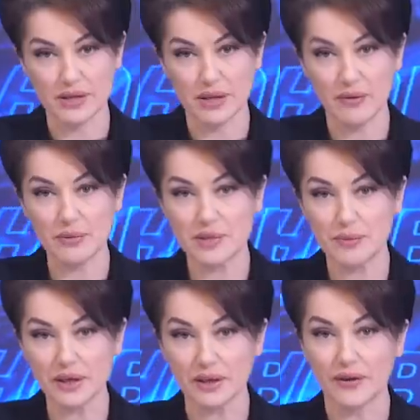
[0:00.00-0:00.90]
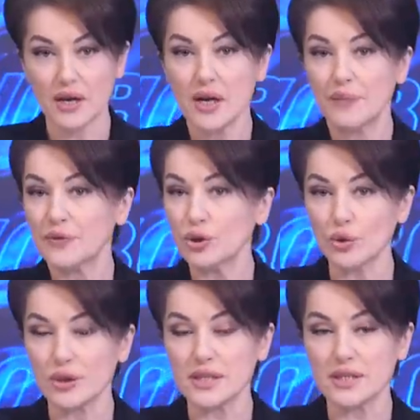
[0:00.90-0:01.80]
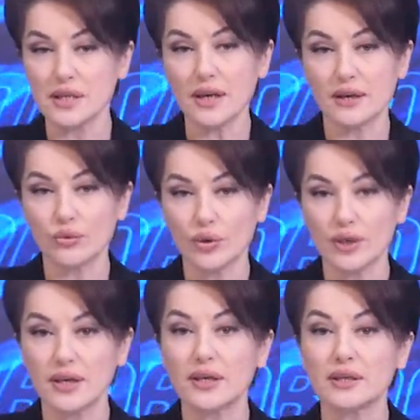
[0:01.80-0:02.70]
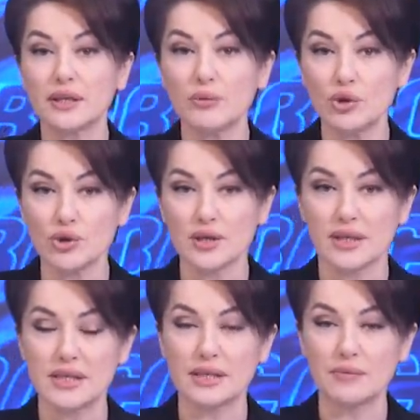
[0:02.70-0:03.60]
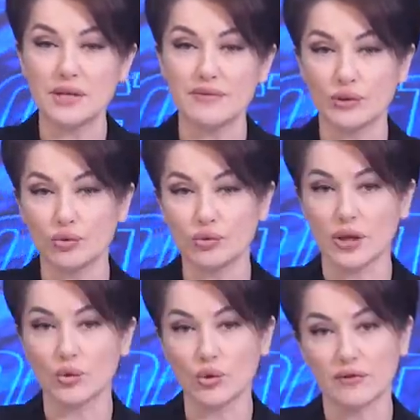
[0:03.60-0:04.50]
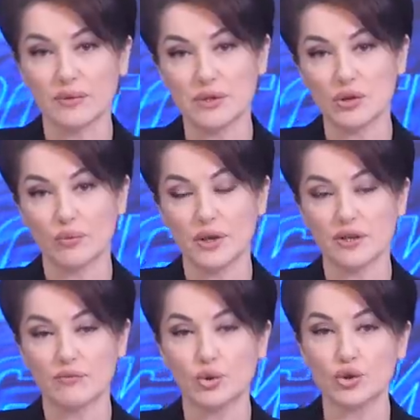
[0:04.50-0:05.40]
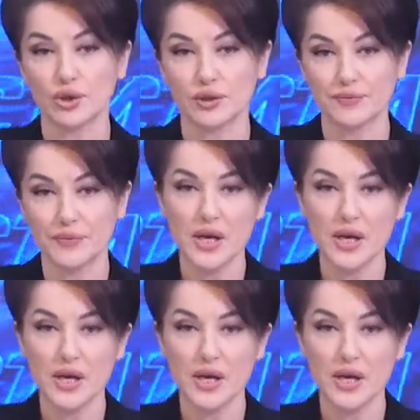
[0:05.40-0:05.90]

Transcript: по словам экспертов, не только социальная, но и экономическая, если иметь в виду налоговые поступления в бюджет.